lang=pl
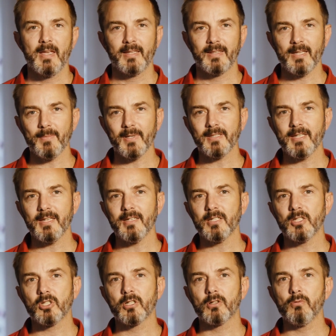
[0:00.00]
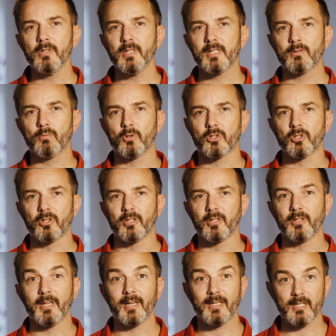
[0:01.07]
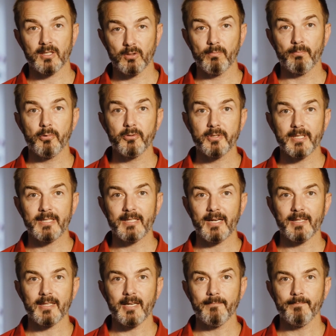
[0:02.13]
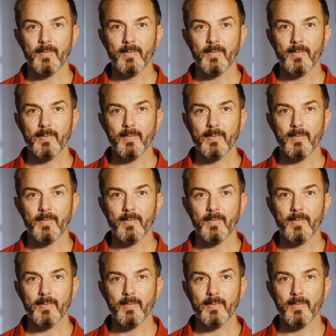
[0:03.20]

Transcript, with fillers: Temat gier jest szczególnie złożony. Jakie są plusy grania?